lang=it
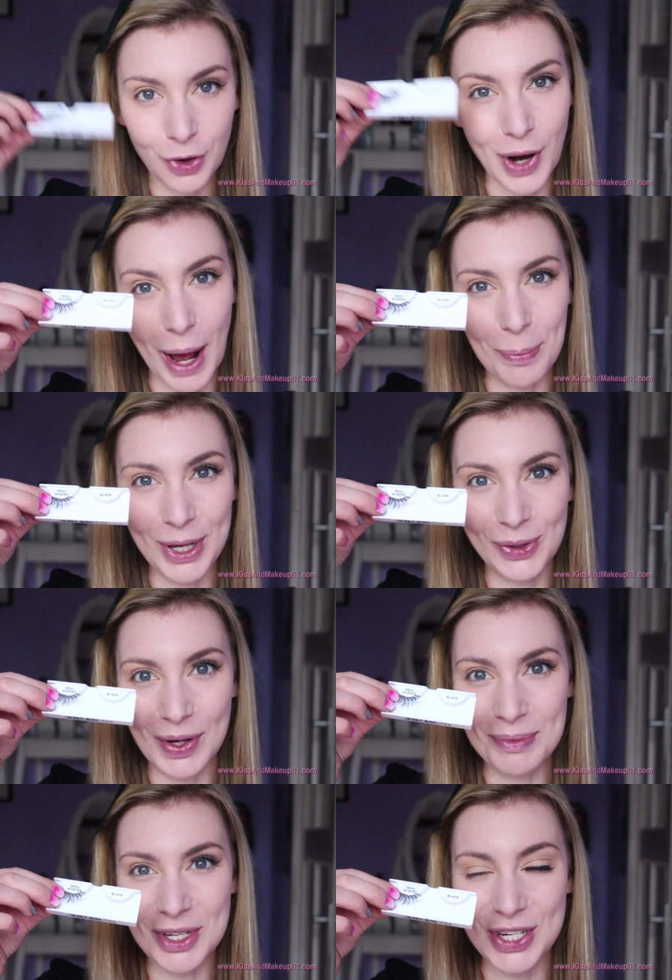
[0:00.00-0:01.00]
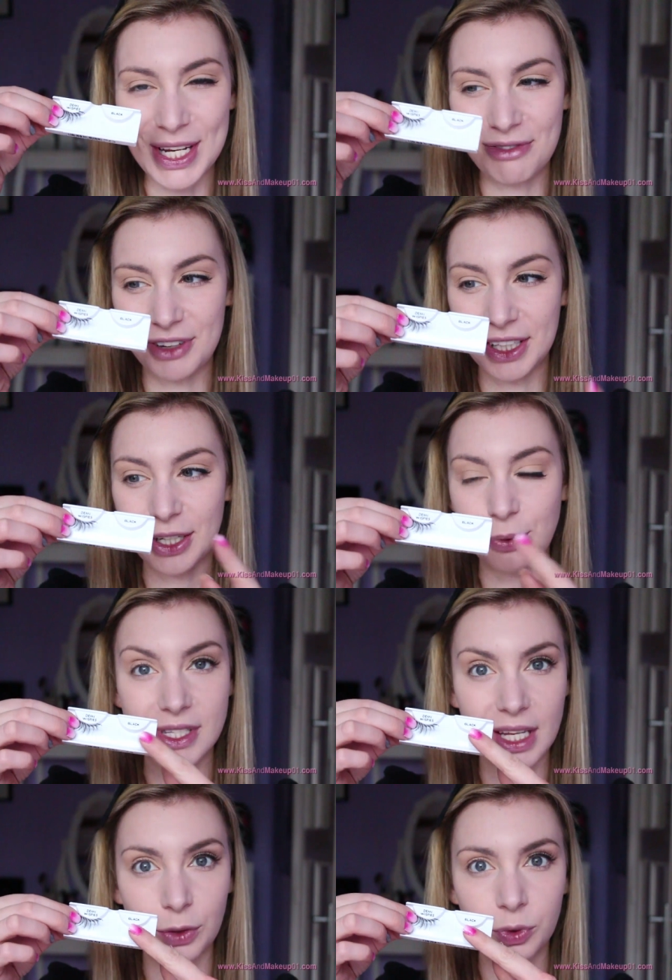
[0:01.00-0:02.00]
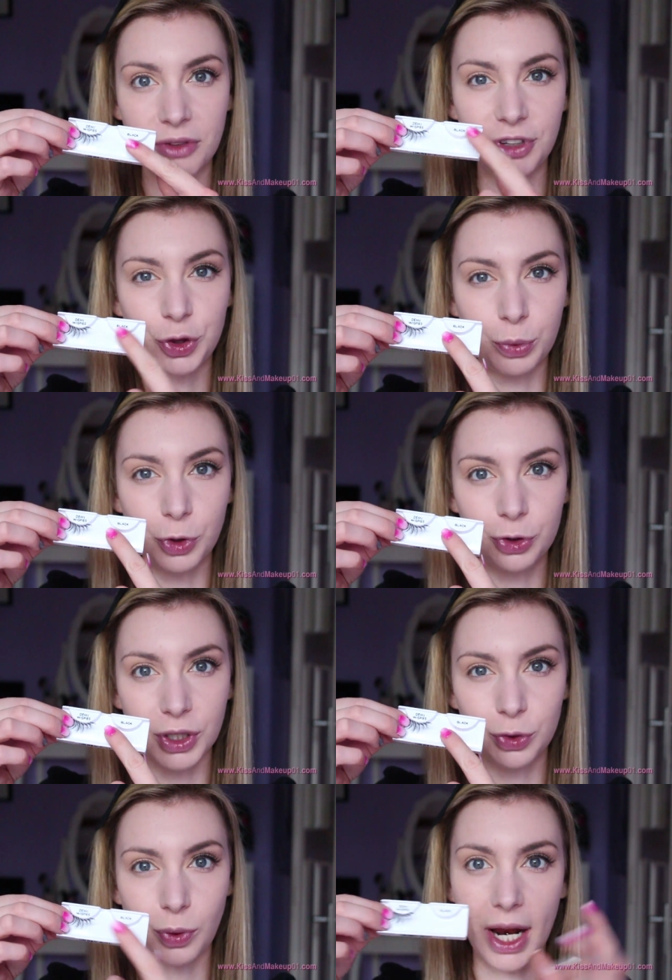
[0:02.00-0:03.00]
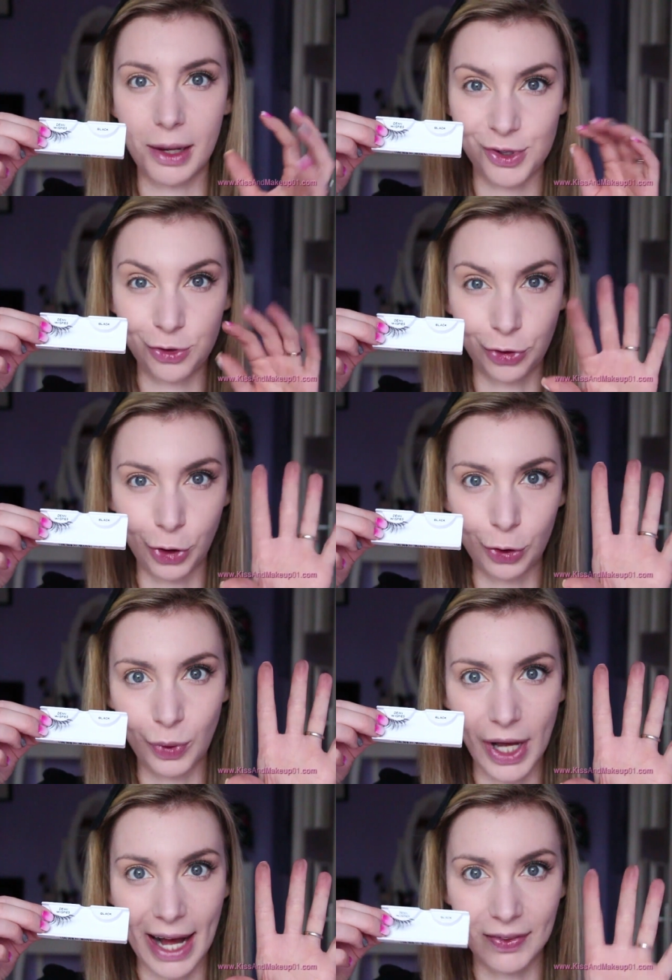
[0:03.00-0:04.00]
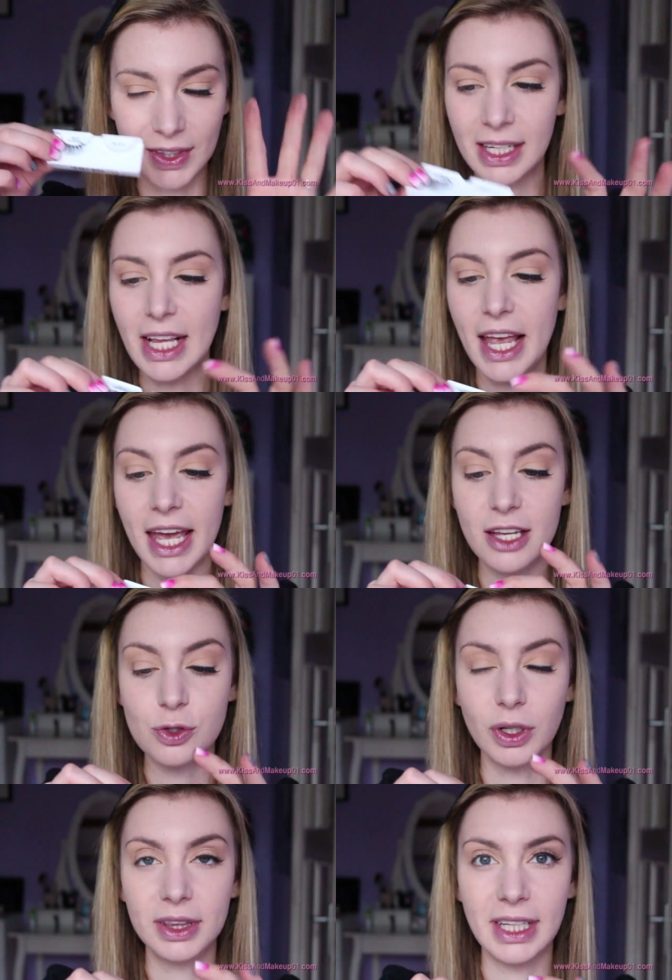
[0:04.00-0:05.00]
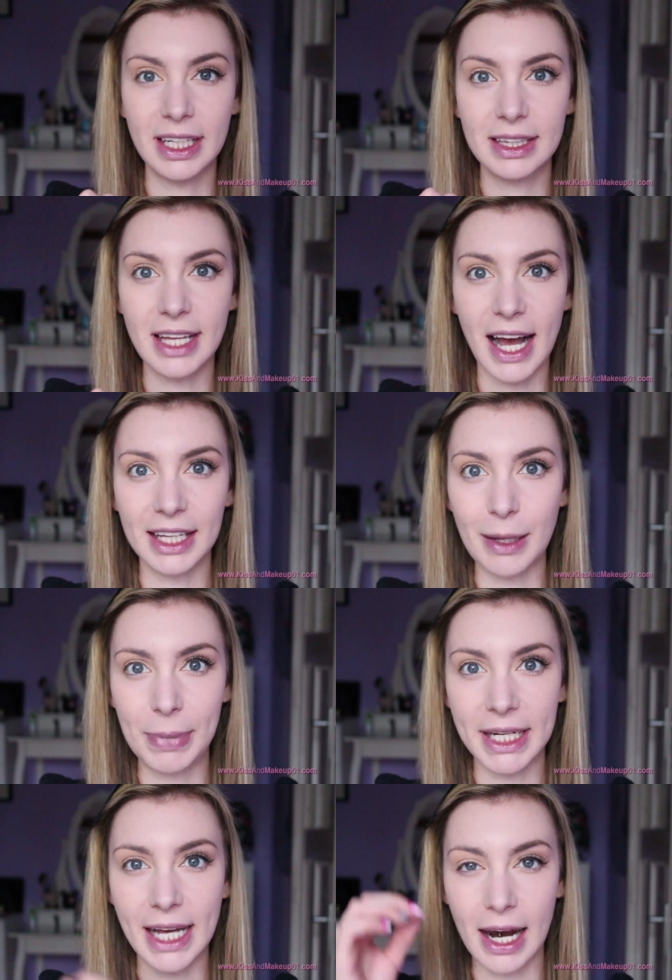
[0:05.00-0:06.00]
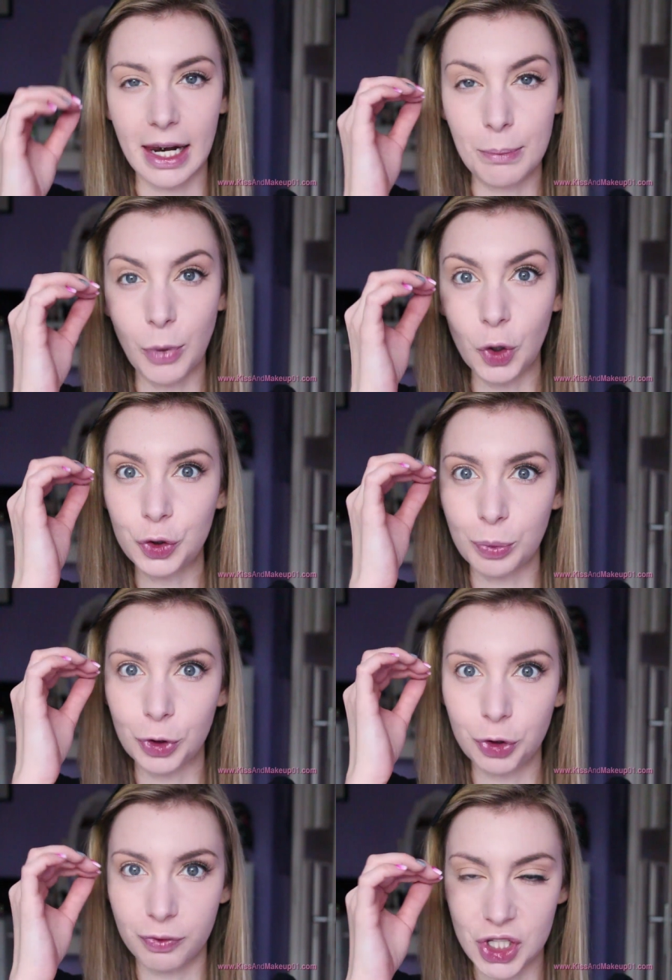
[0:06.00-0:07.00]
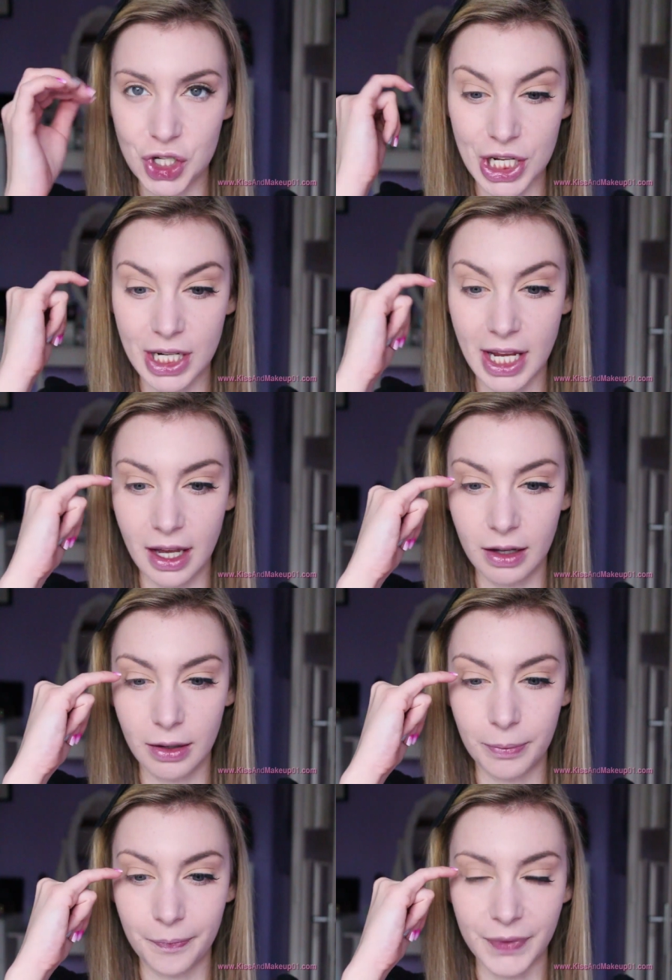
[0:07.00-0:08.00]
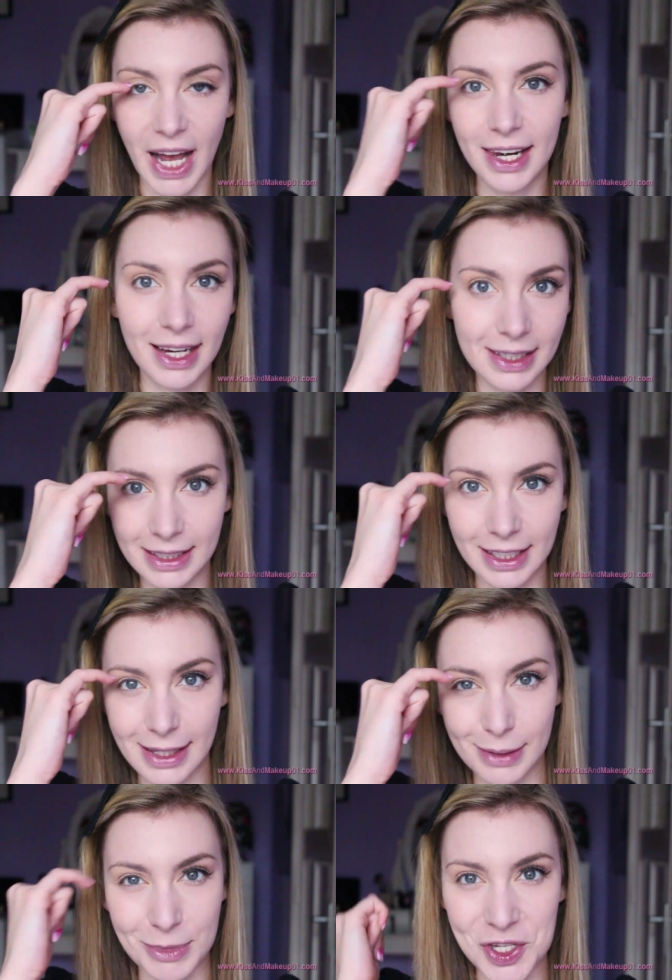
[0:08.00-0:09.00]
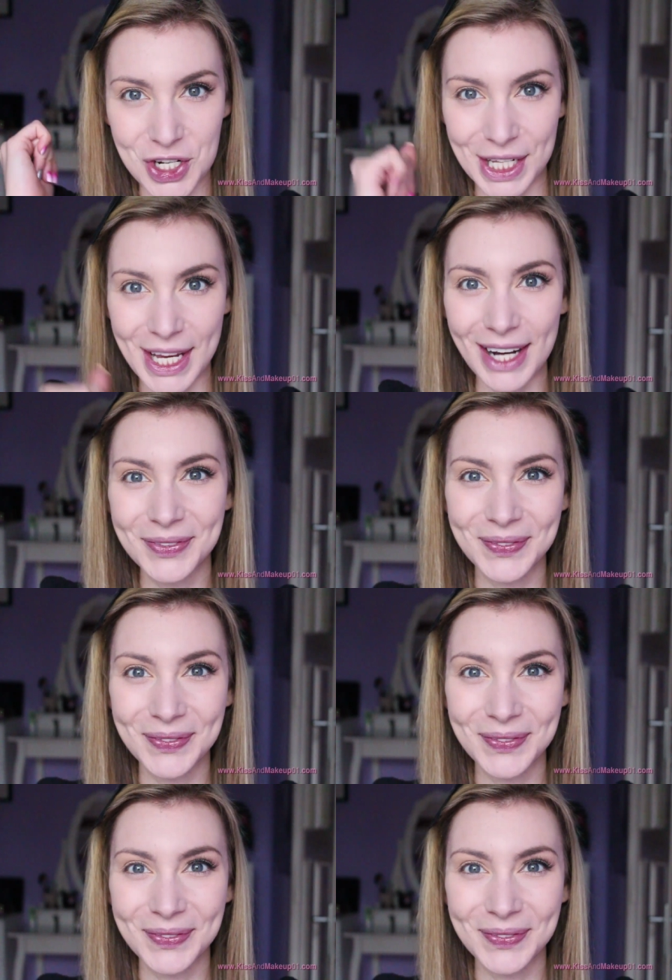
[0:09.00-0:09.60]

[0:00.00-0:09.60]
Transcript: Ora applico le mie ciglia finte, queste hanno un effetto molto naturale ma sono allunganti e sto attenta ad applicarle molto molto vicine um, alla linea delle mie ciglia.